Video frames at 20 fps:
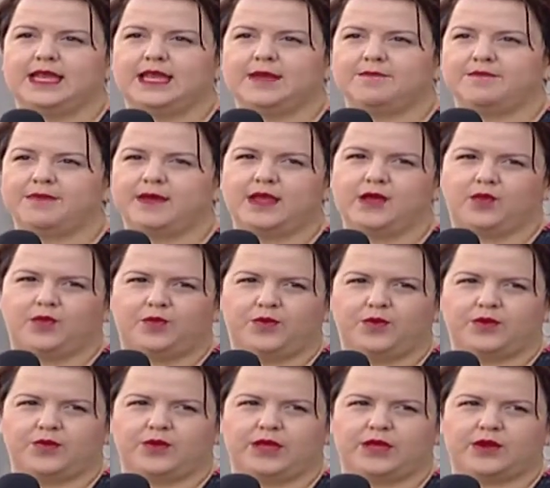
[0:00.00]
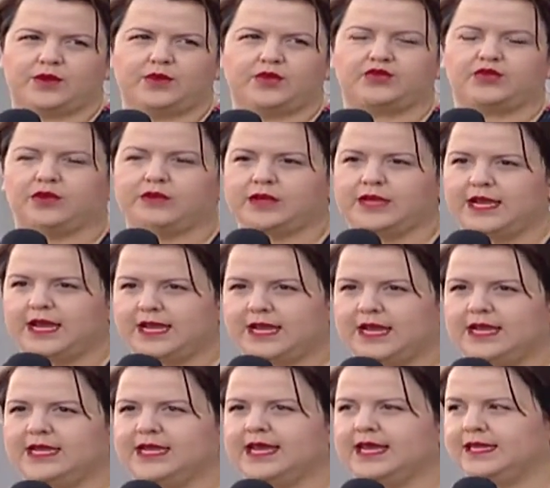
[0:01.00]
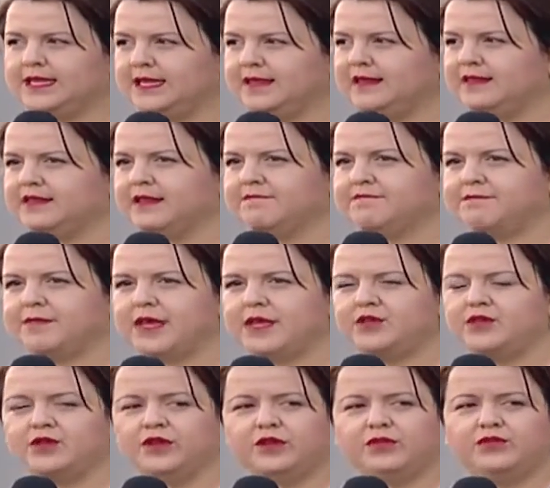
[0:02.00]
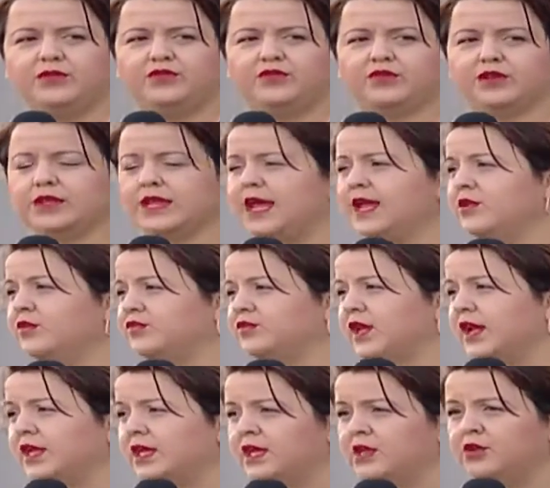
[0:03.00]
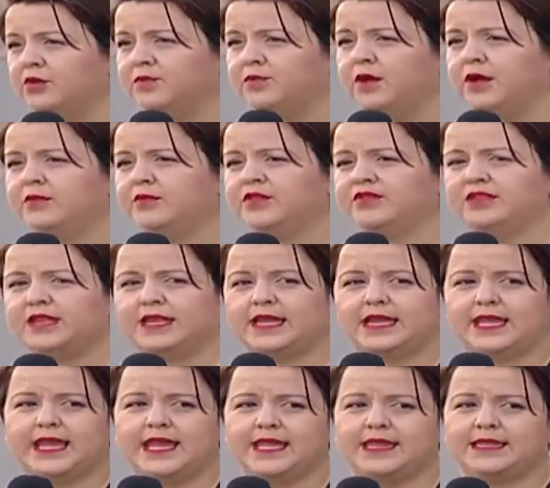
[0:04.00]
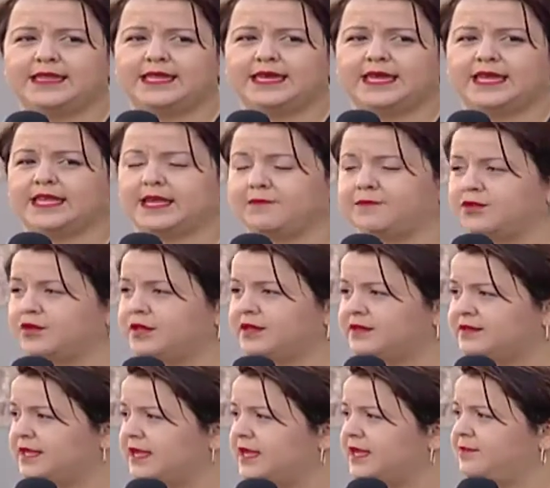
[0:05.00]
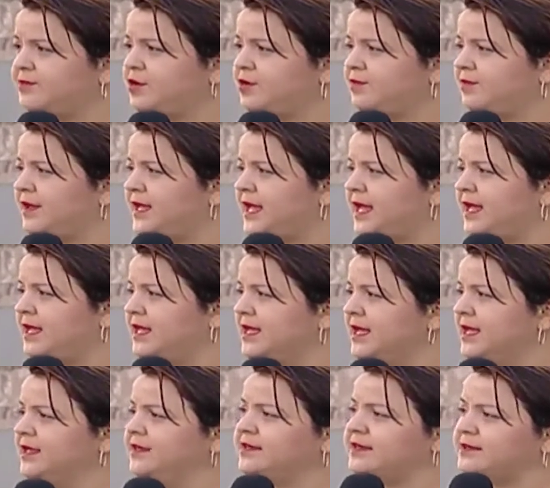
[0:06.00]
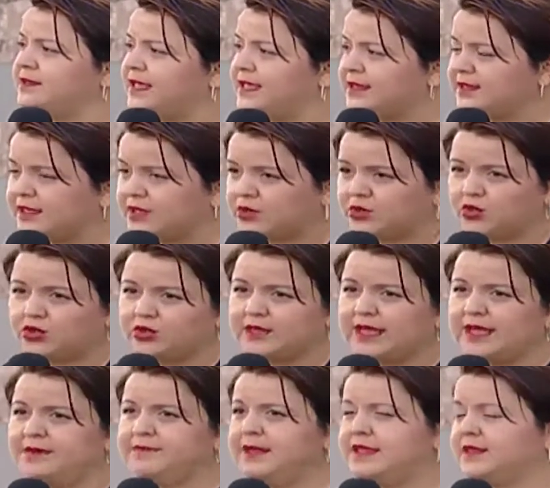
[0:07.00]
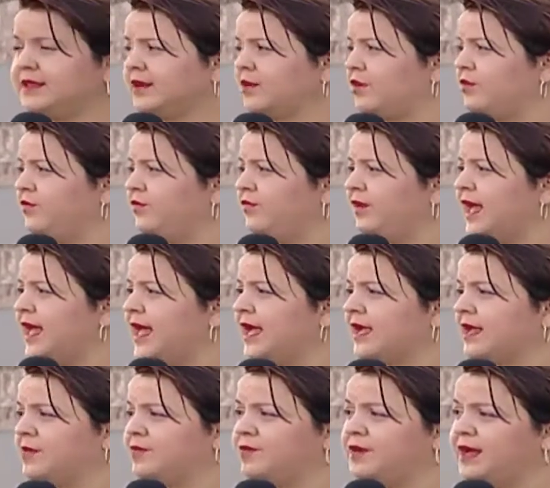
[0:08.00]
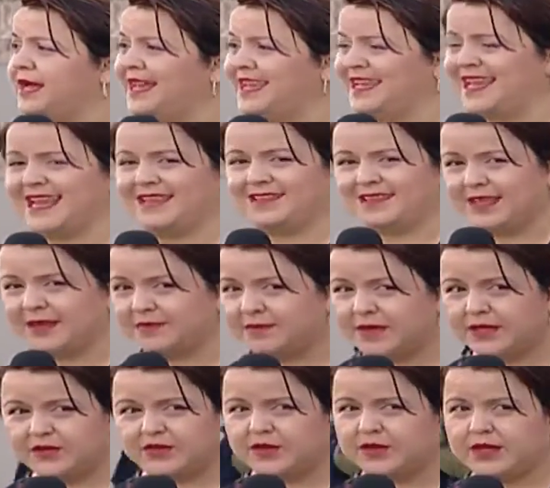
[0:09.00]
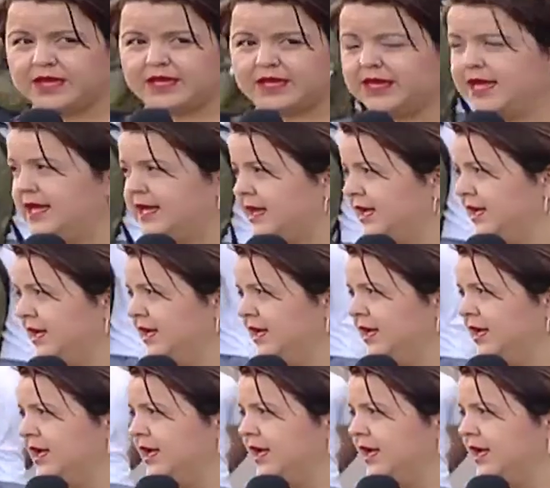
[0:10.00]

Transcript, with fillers: del empleo público y sobre la calidad del desempeño de los funcionarios. Aquí no podemos tener gente que ya porque está en la propiedad se siente totalmente confiada que pueda dar el servicio que quiera,